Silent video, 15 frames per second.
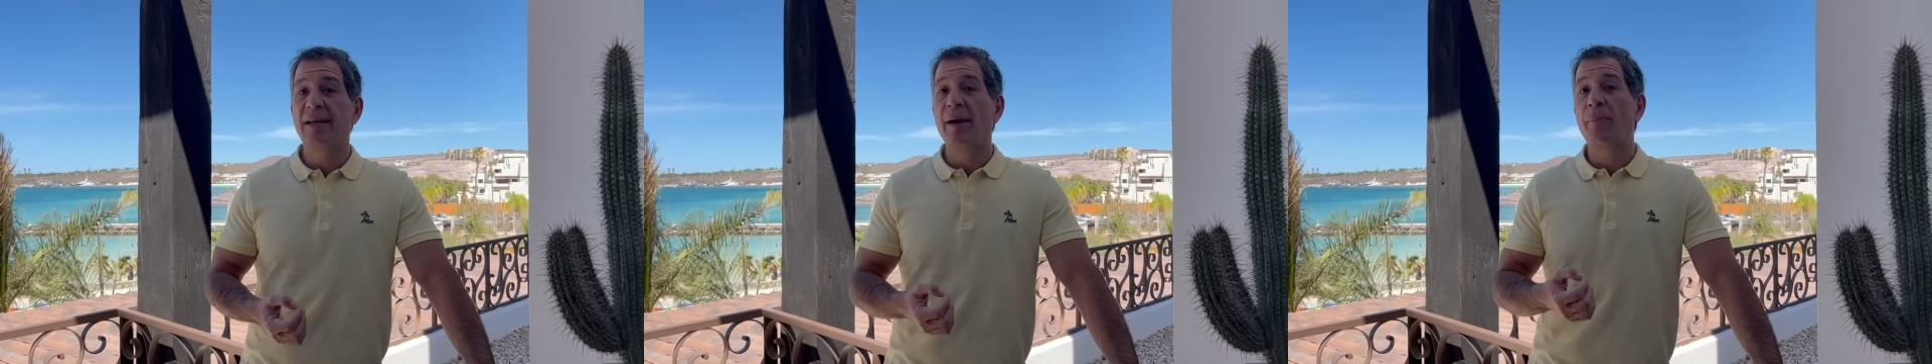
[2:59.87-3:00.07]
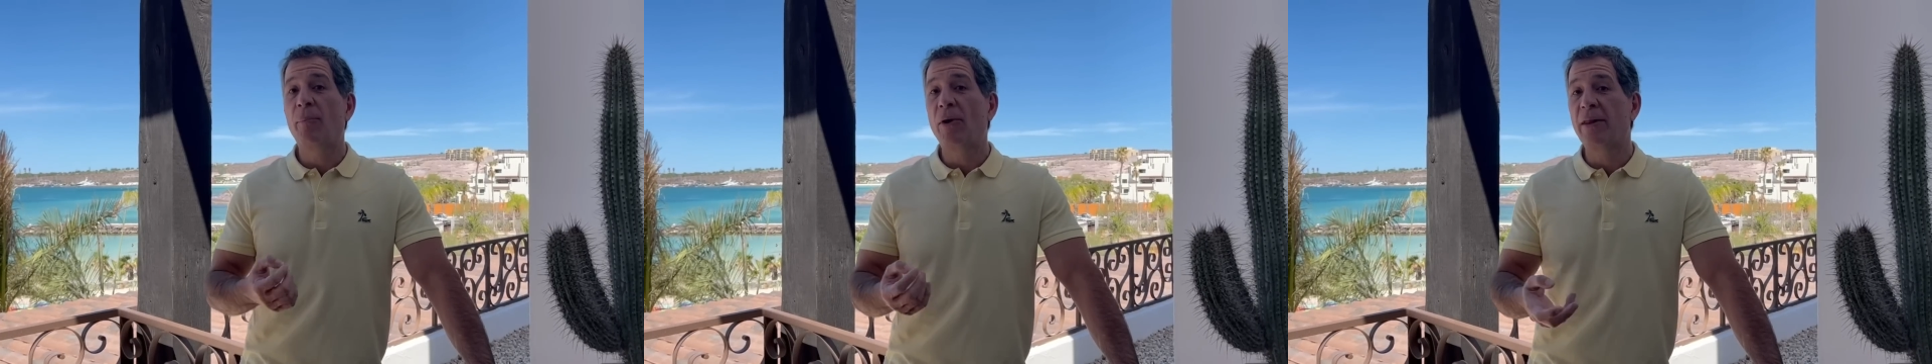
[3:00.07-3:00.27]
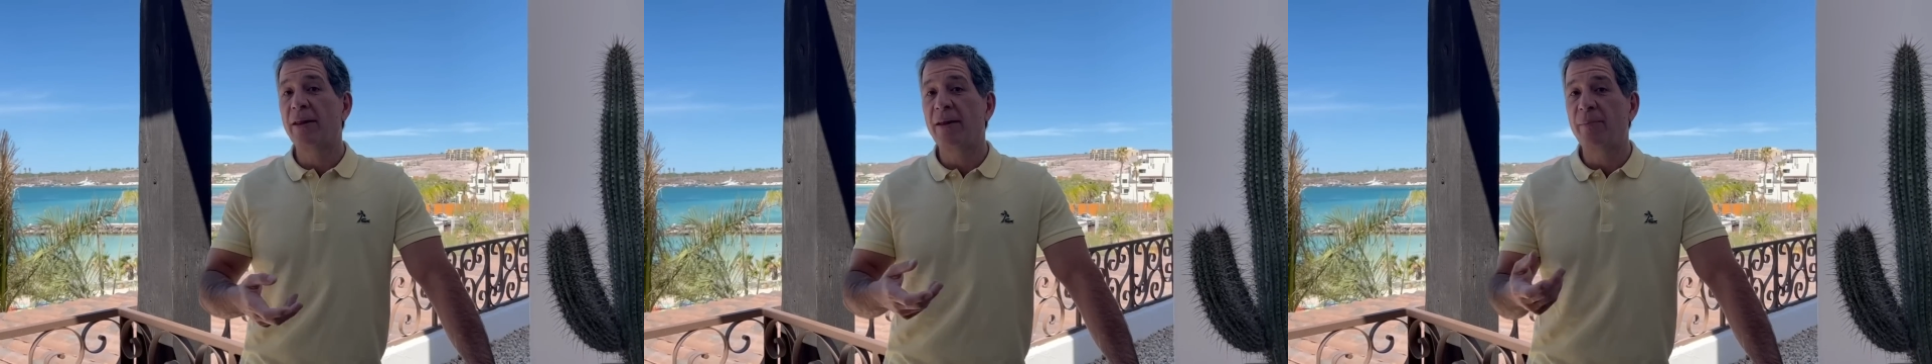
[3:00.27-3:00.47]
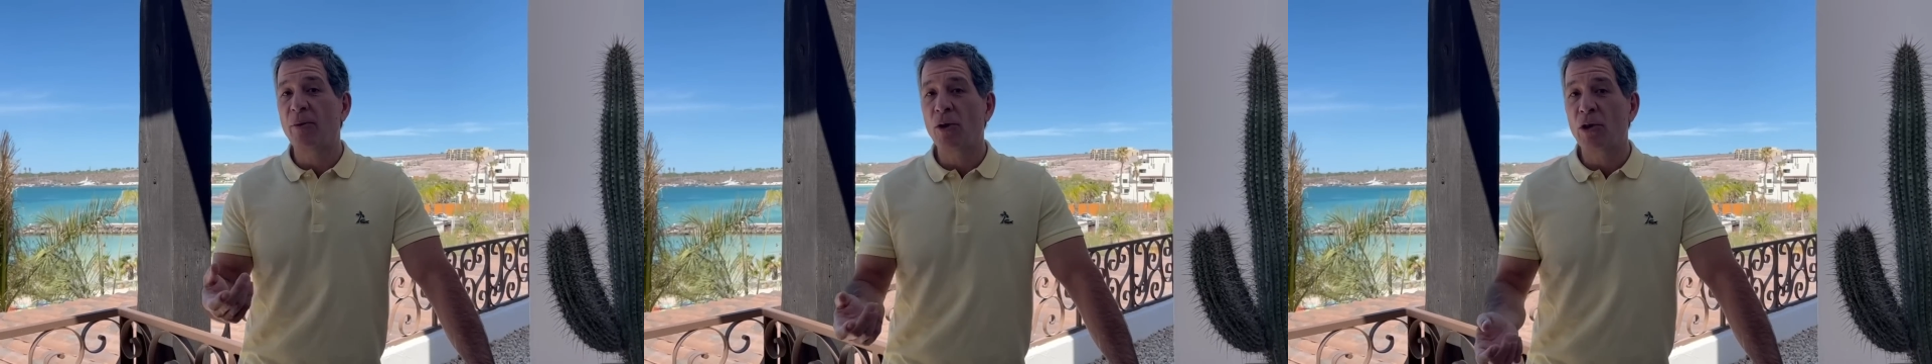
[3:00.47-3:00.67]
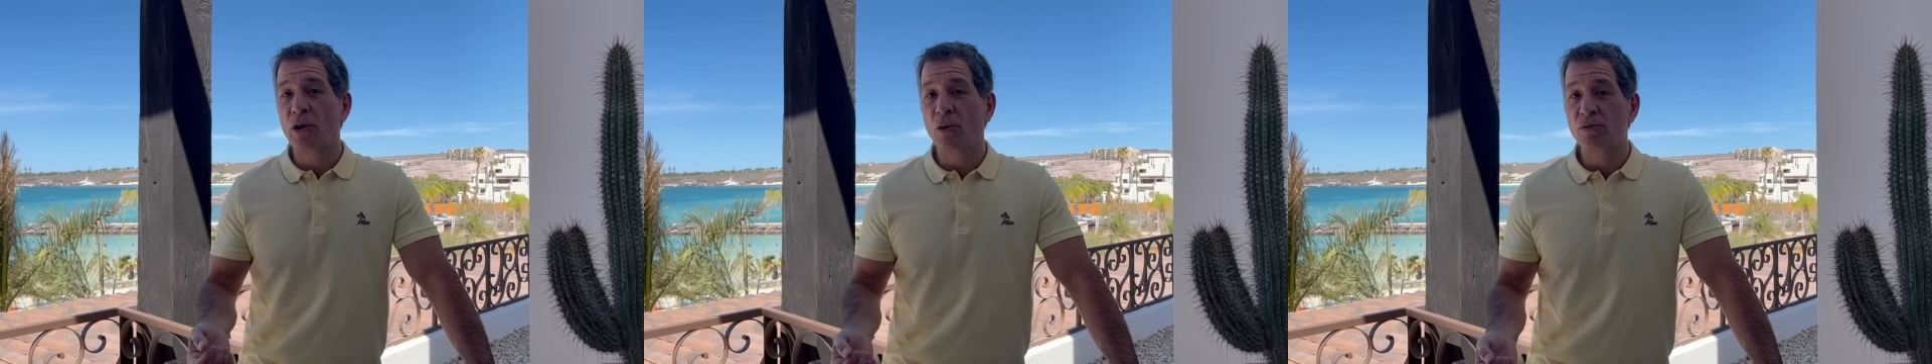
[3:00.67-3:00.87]
¿Que puede de
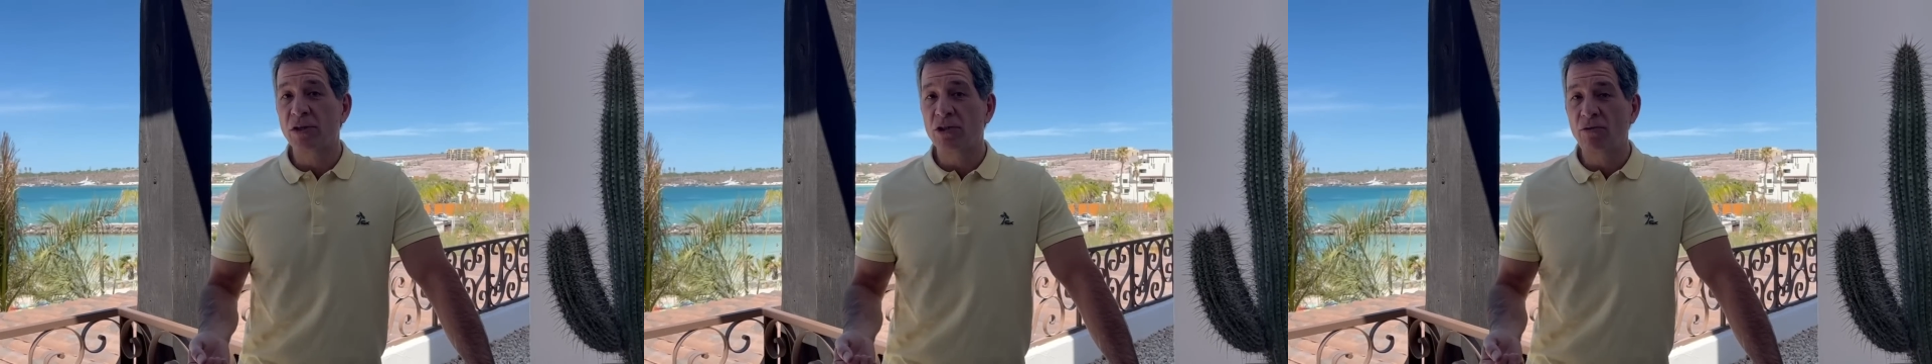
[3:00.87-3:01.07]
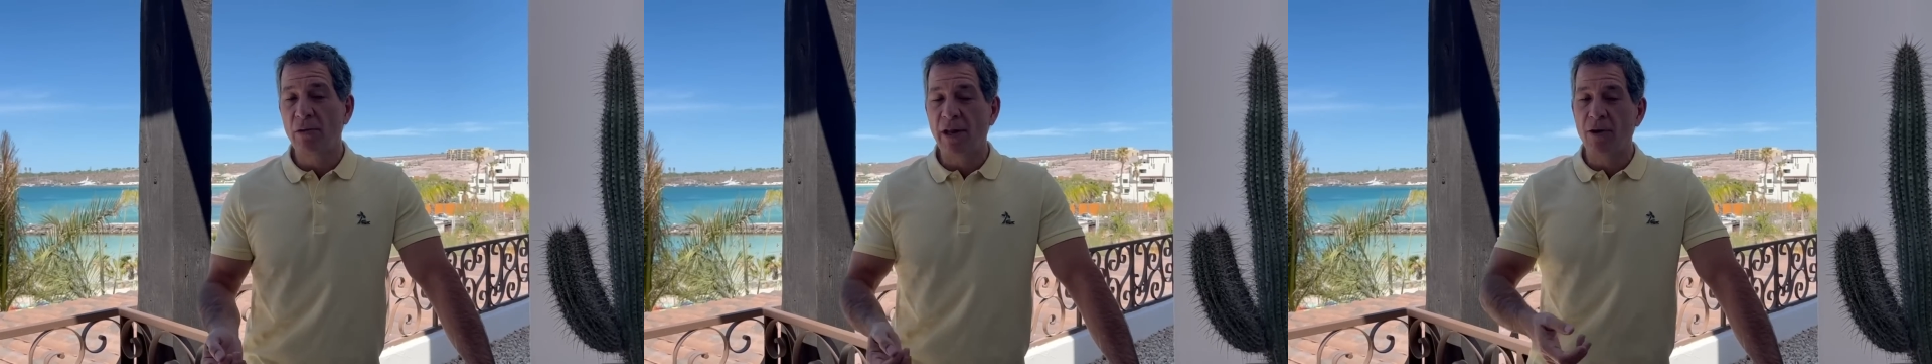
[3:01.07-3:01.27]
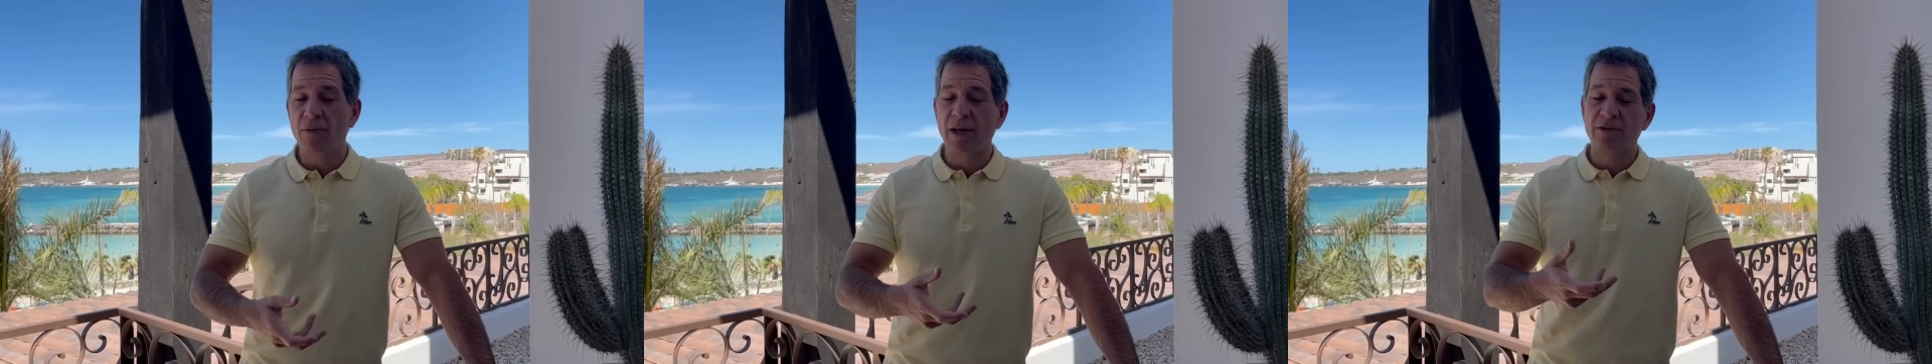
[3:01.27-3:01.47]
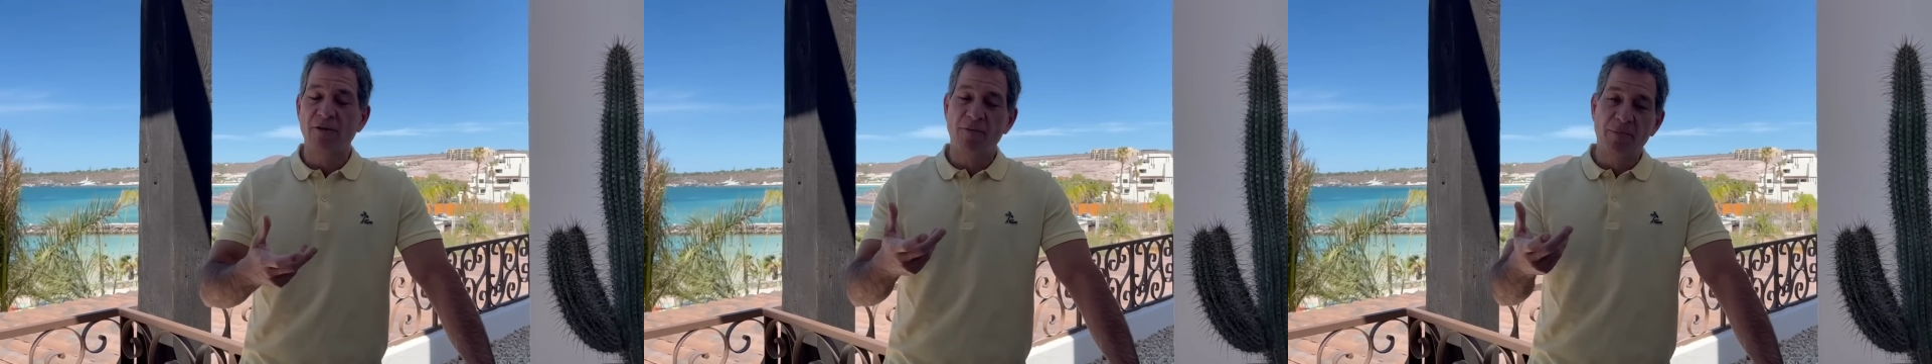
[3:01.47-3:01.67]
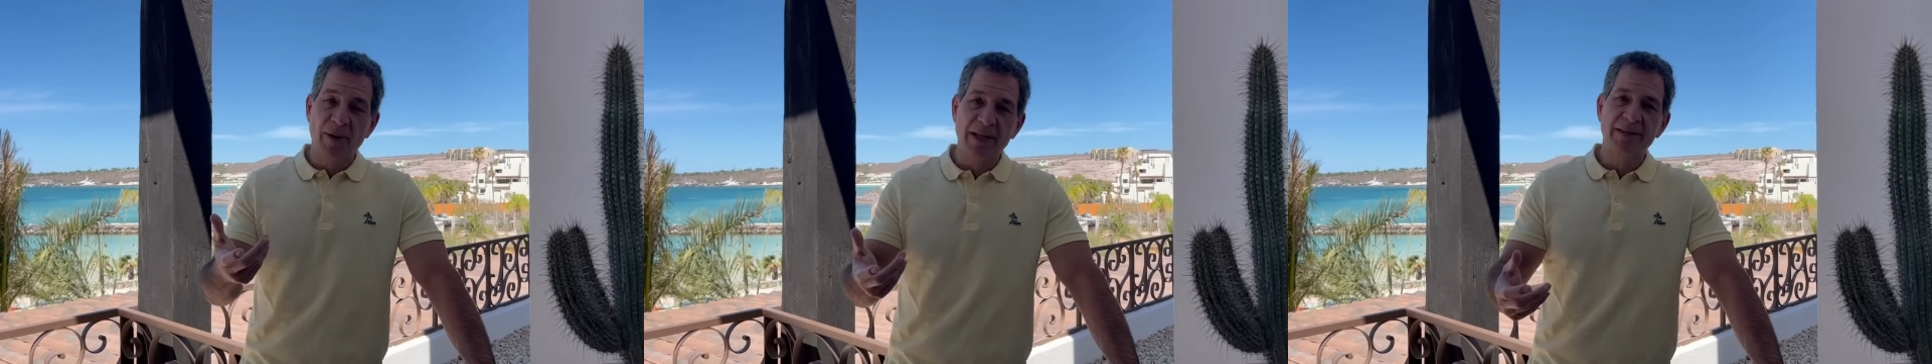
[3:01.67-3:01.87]
pronto Cruz Azul dar una
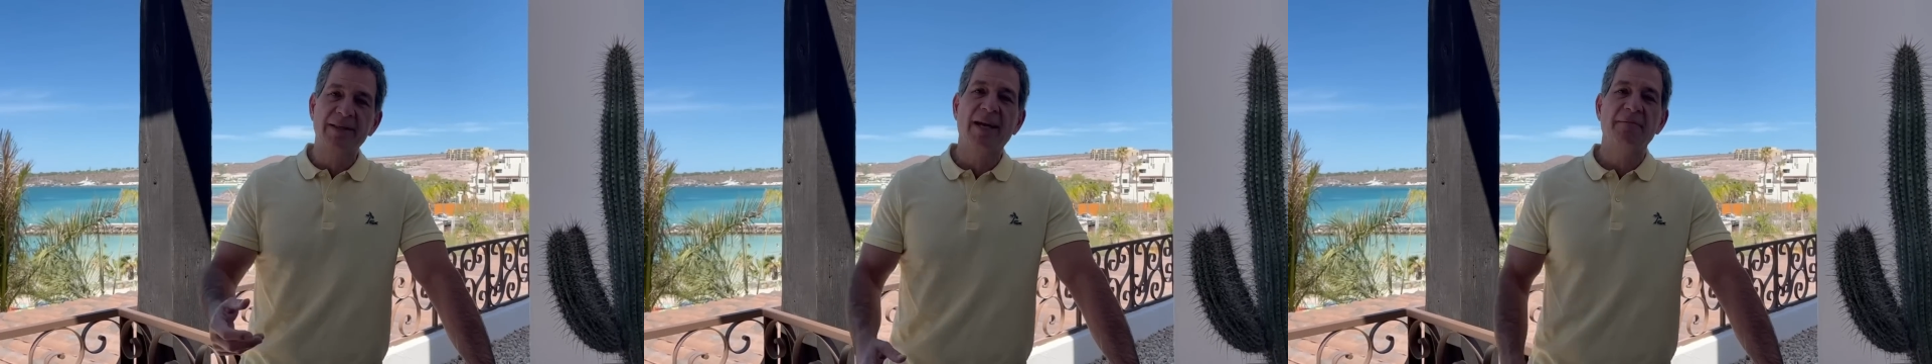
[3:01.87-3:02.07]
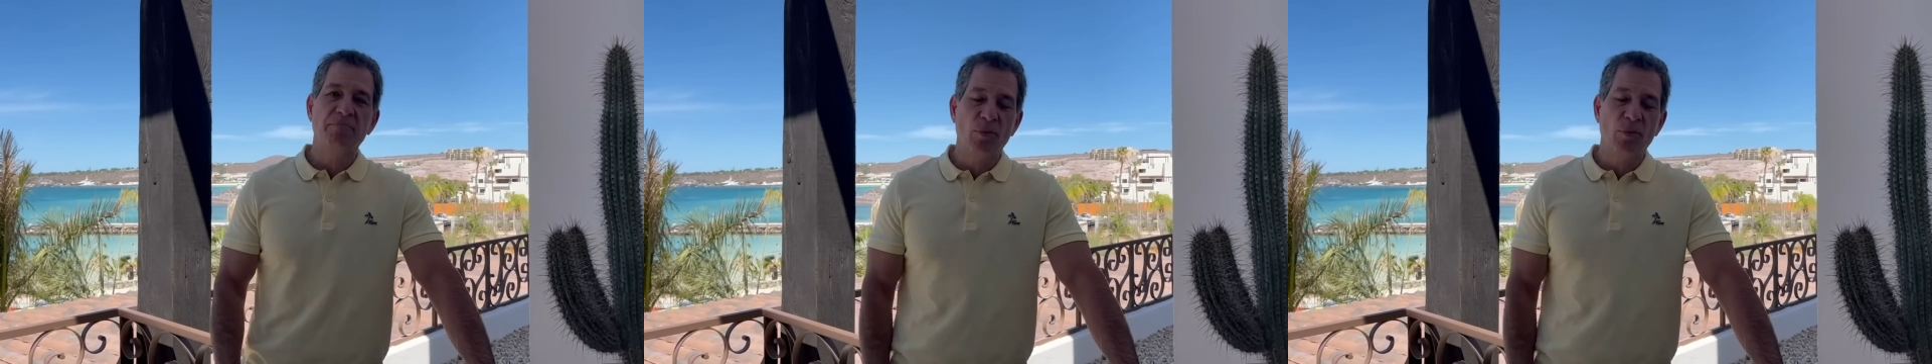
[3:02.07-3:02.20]
sorpresa?